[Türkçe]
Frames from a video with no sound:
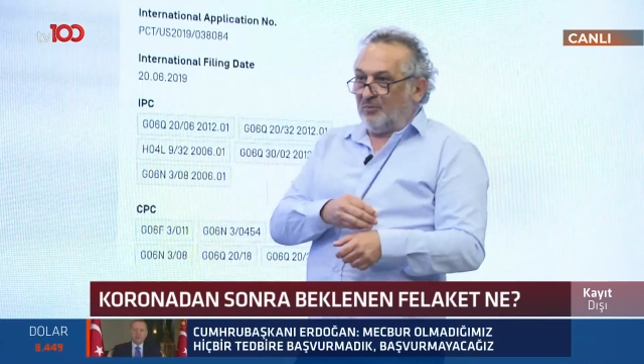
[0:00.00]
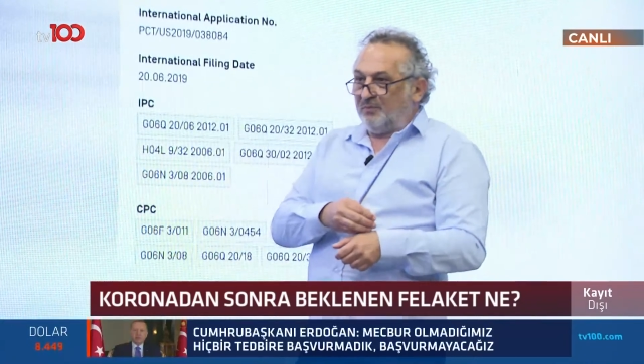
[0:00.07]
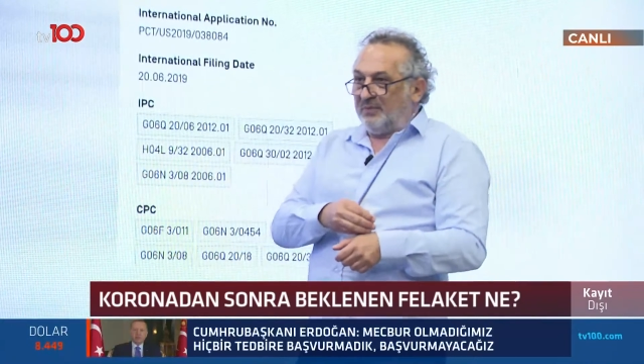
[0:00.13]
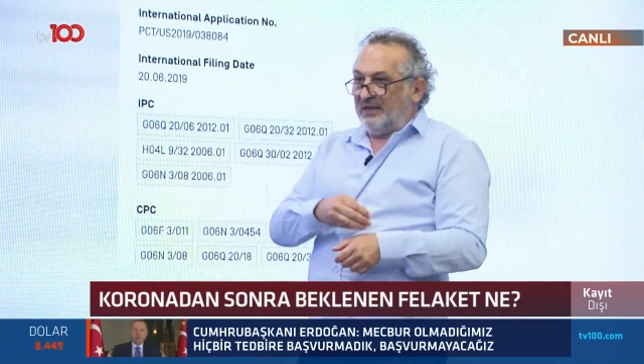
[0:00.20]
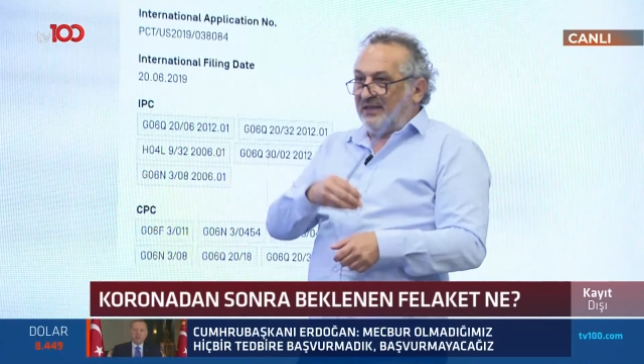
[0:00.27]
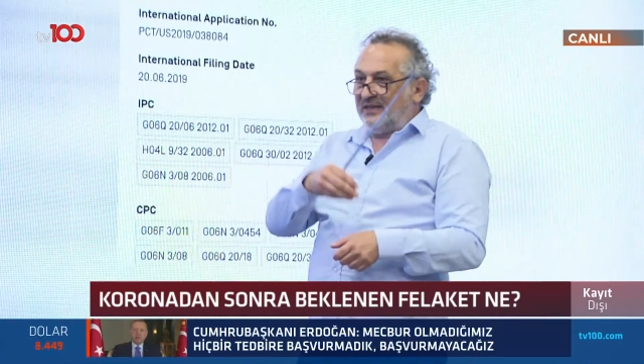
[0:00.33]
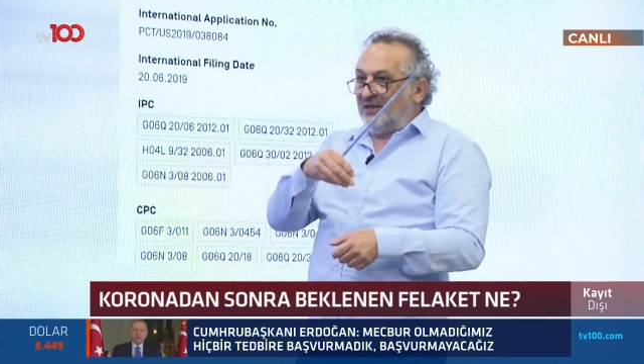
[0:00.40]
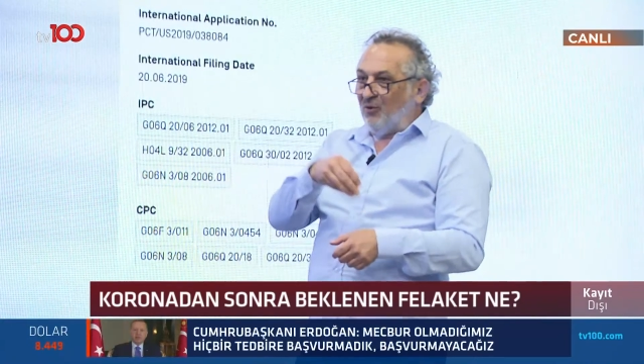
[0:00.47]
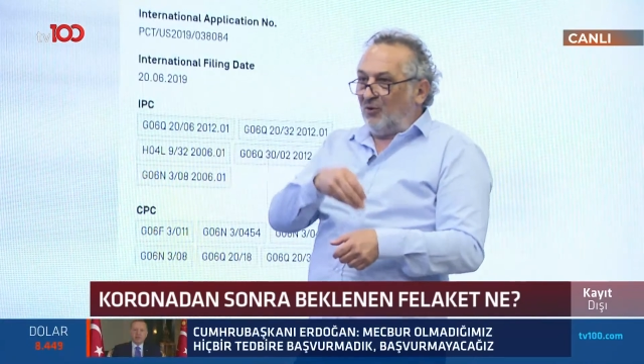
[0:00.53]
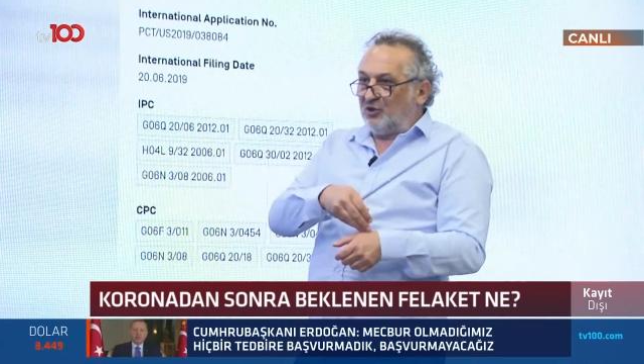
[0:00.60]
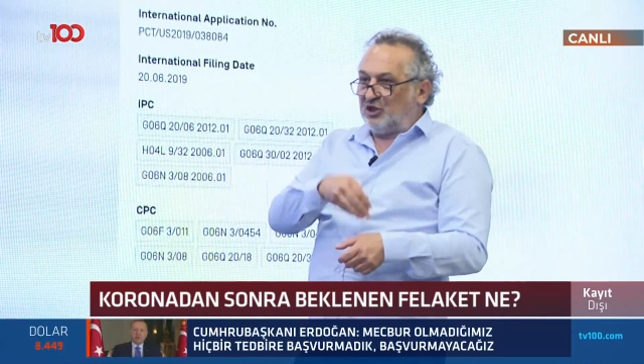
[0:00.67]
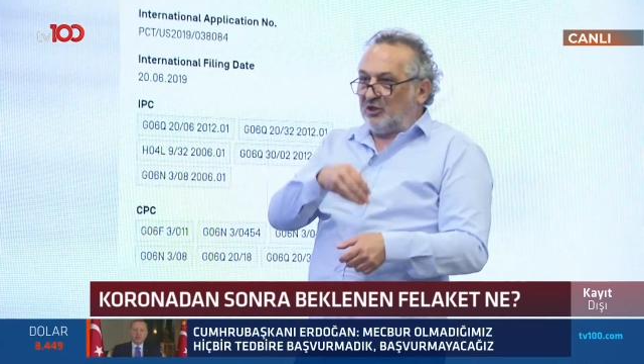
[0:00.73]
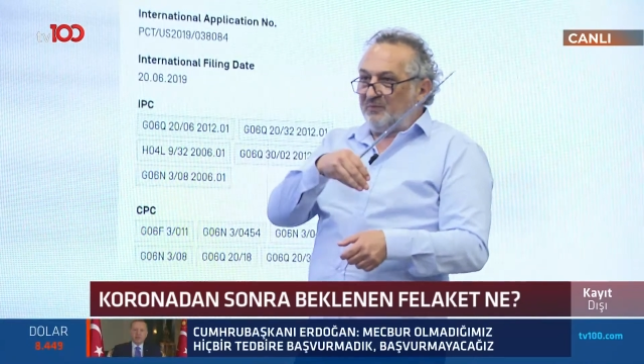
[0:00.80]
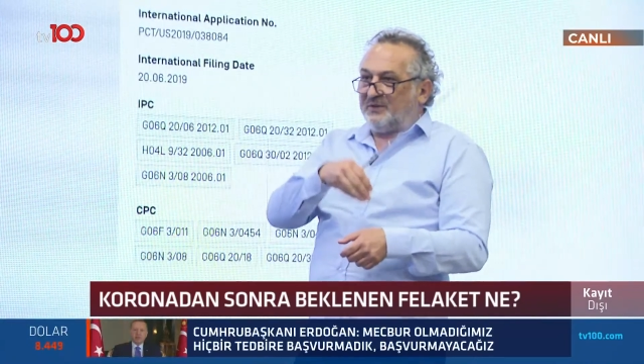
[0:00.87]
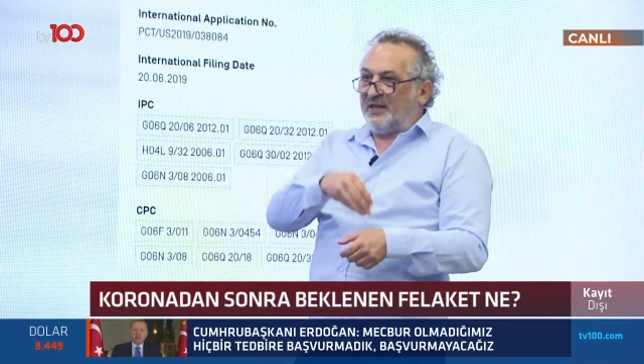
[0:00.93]
bilgi o
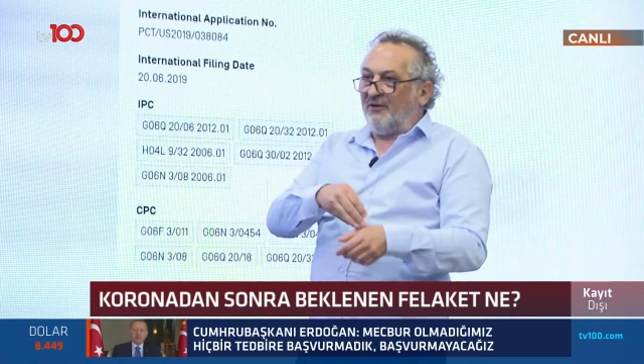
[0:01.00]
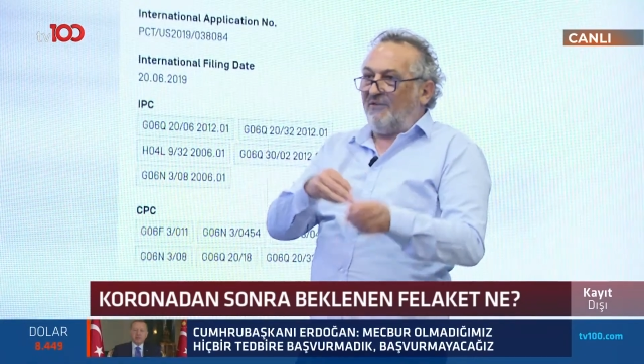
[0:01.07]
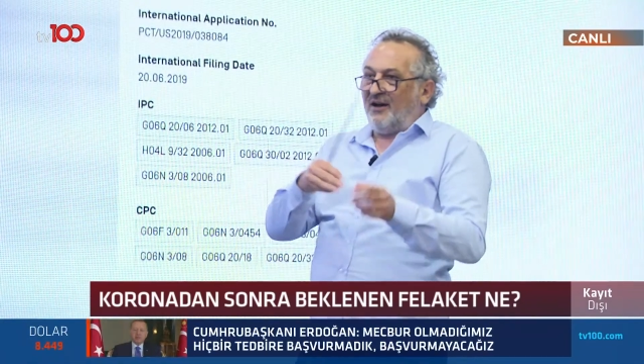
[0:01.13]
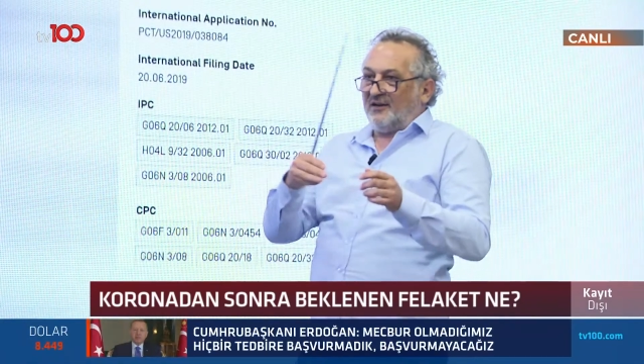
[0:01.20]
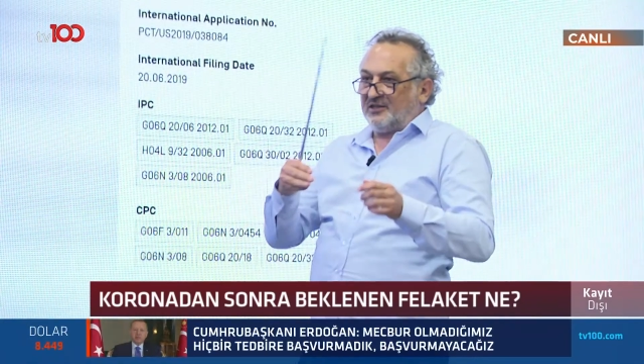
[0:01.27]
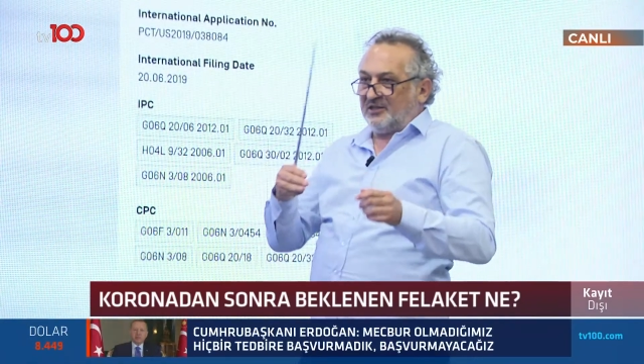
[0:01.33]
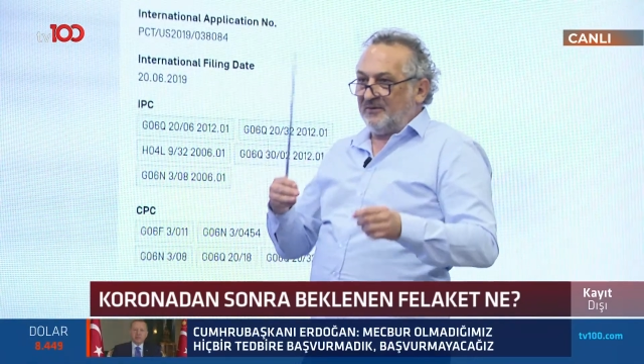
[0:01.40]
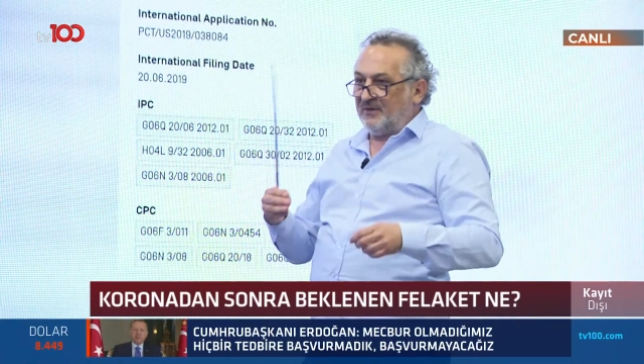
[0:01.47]
çipte var.